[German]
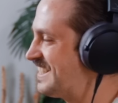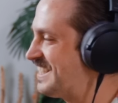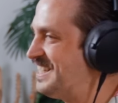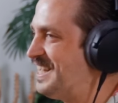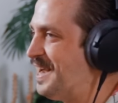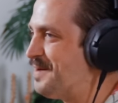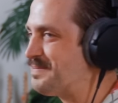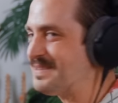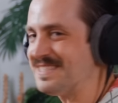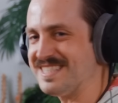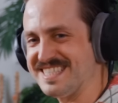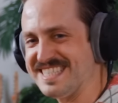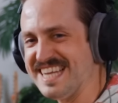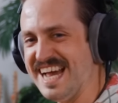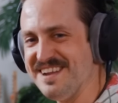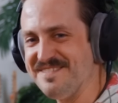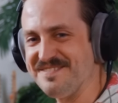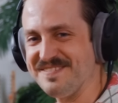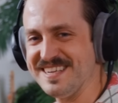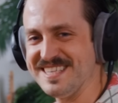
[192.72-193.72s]
ein knappes
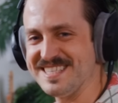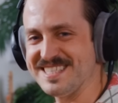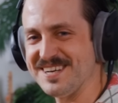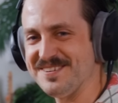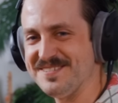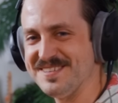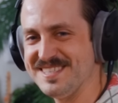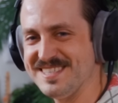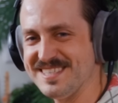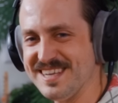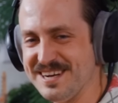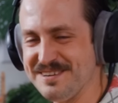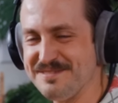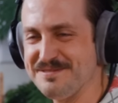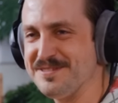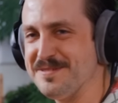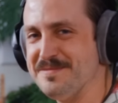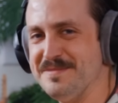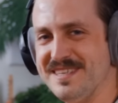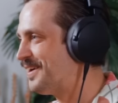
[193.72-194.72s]
Zeitfenster, muss ich
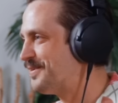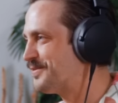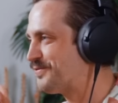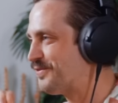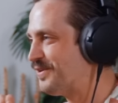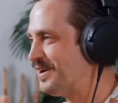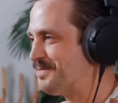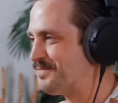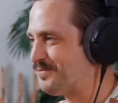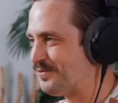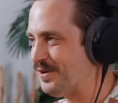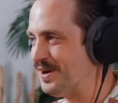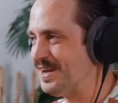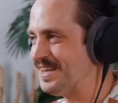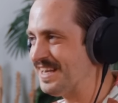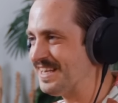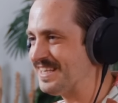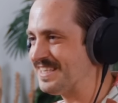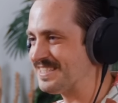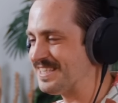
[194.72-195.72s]
sagen, für mich. Habe ich vor, im
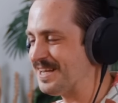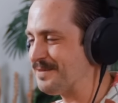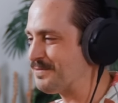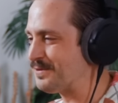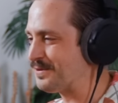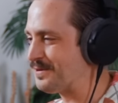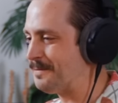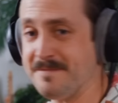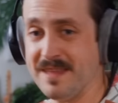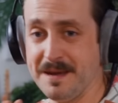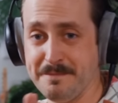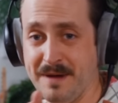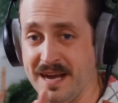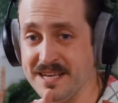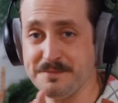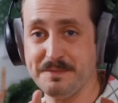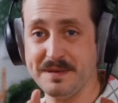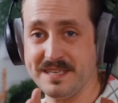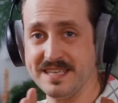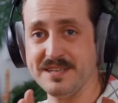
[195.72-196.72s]
Vorhinein gesagt bekommen,
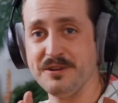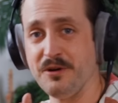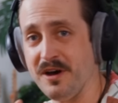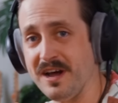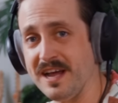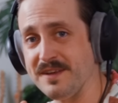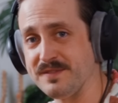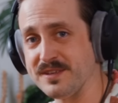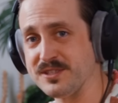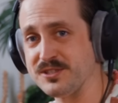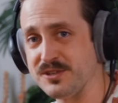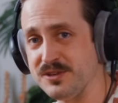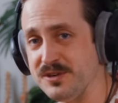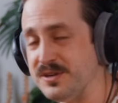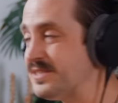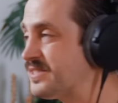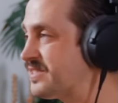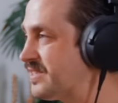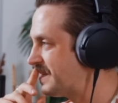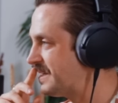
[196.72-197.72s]
mach's bitte noch etwas
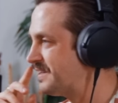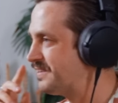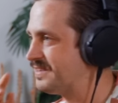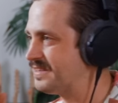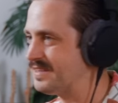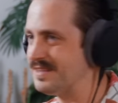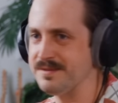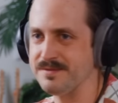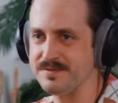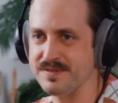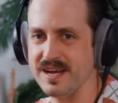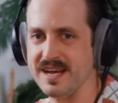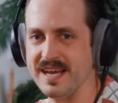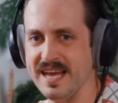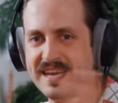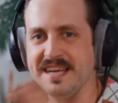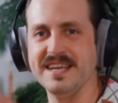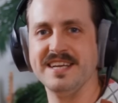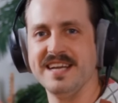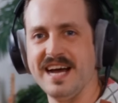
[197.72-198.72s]
kürzer, denn wir
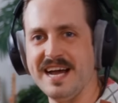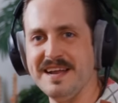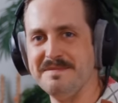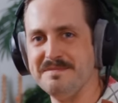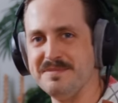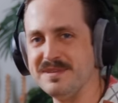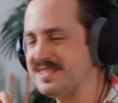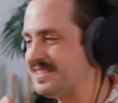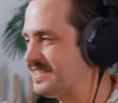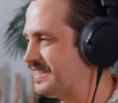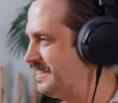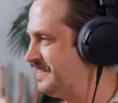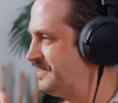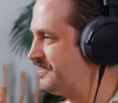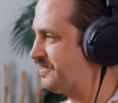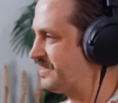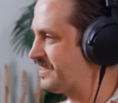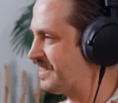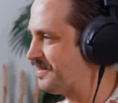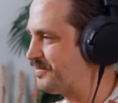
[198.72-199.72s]
hängen ein
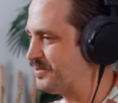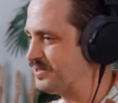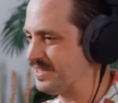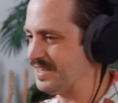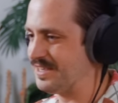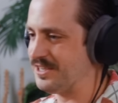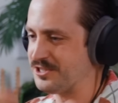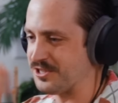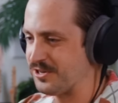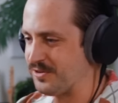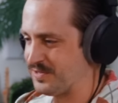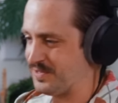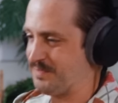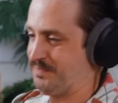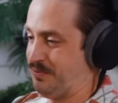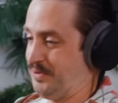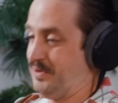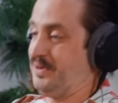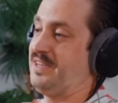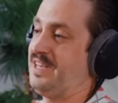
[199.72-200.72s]
bisschen und da muss ja die Show
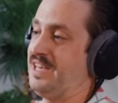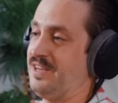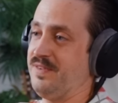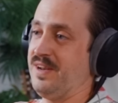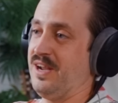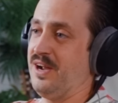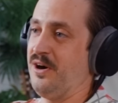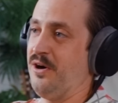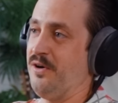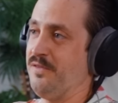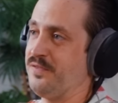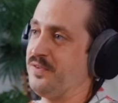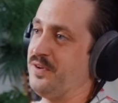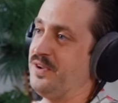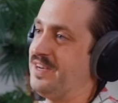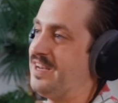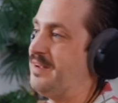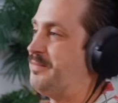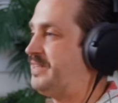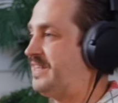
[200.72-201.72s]
pünktlich wieder
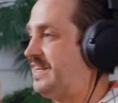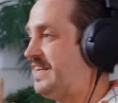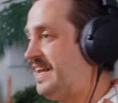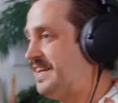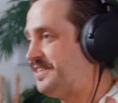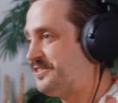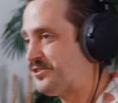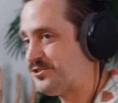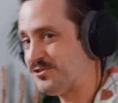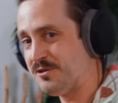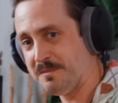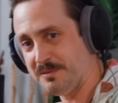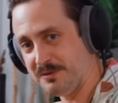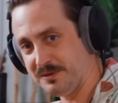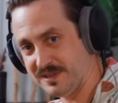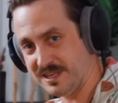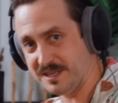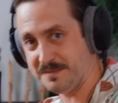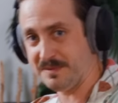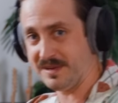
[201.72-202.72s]
aufhören, damit die nächste Show
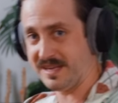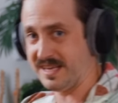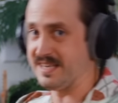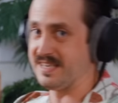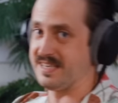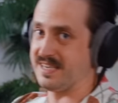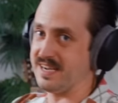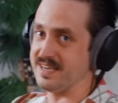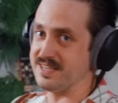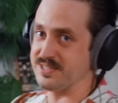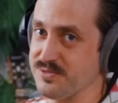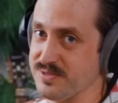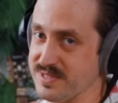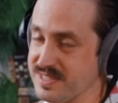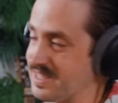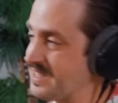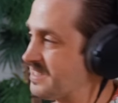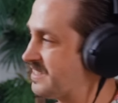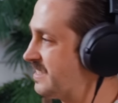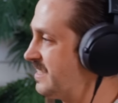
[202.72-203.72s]
pünktlich beginnen kann. So
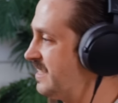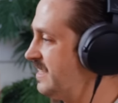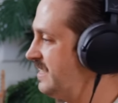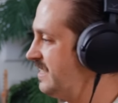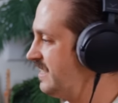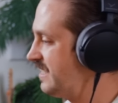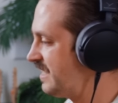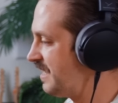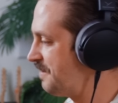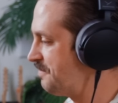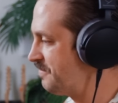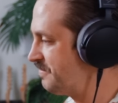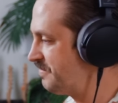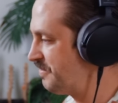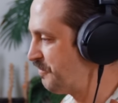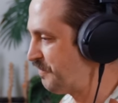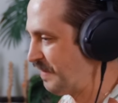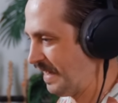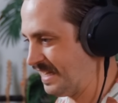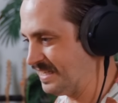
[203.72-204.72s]
ist das
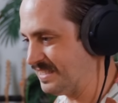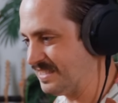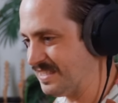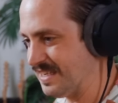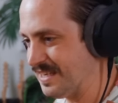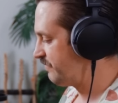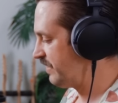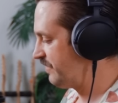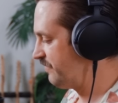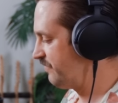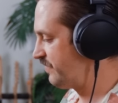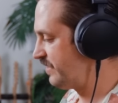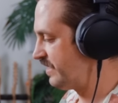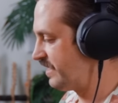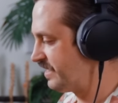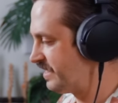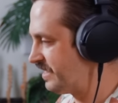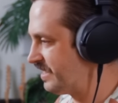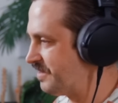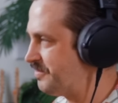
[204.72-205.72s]
im Fernsehen. Wenn
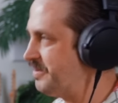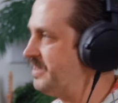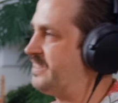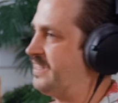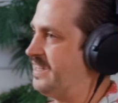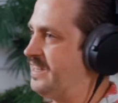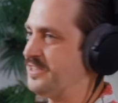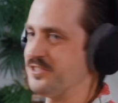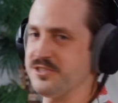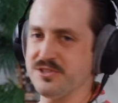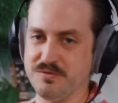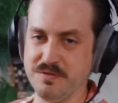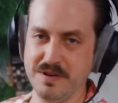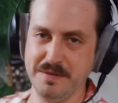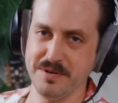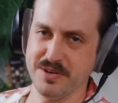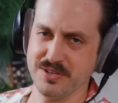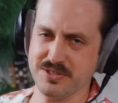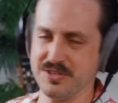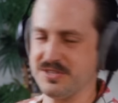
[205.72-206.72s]
wir hier im Internet
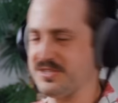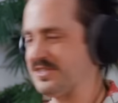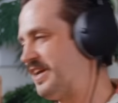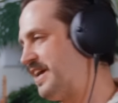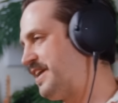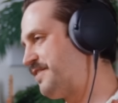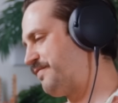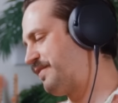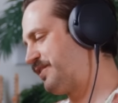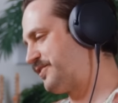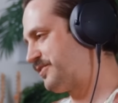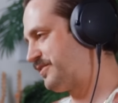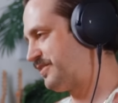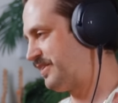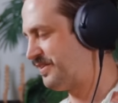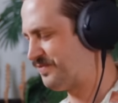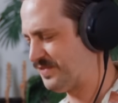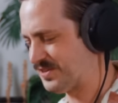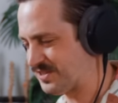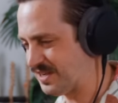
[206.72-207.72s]
streamen, ist das etwas,
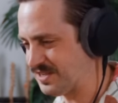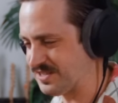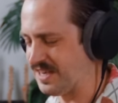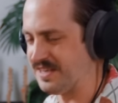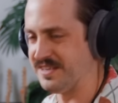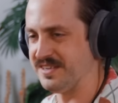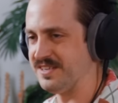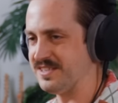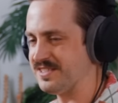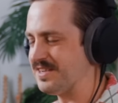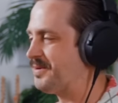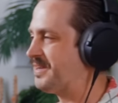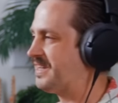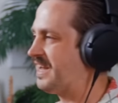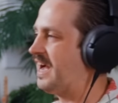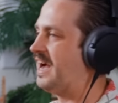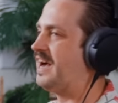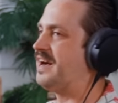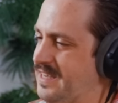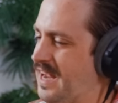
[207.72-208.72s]
etwas ganz anderes. Aber
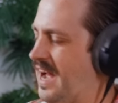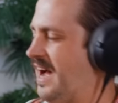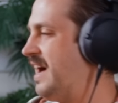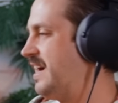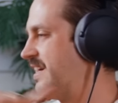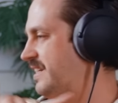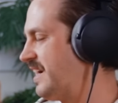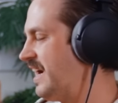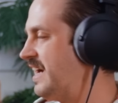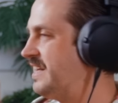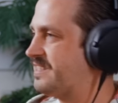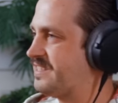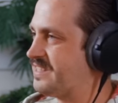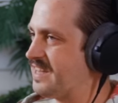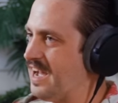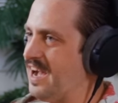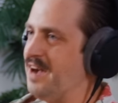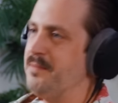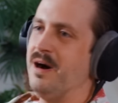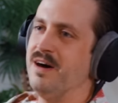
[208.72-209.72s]
da, da
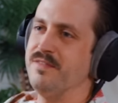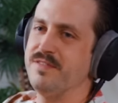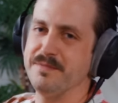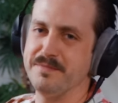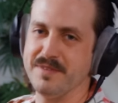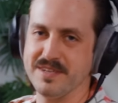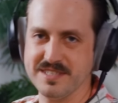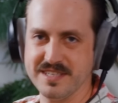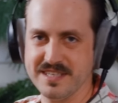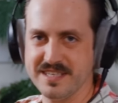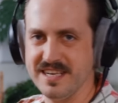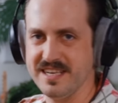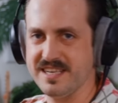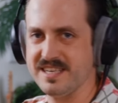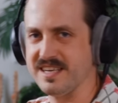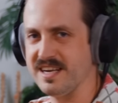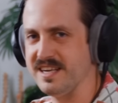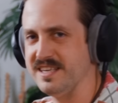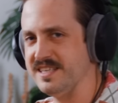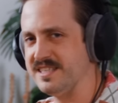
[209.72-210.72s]
kreist der Hammer, wenn man sich
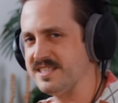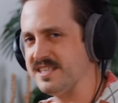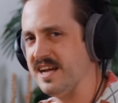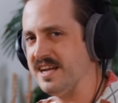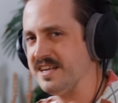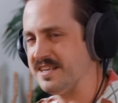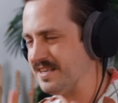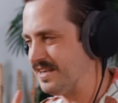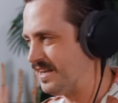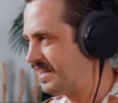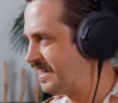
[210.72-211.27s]
nicht an die Zeiten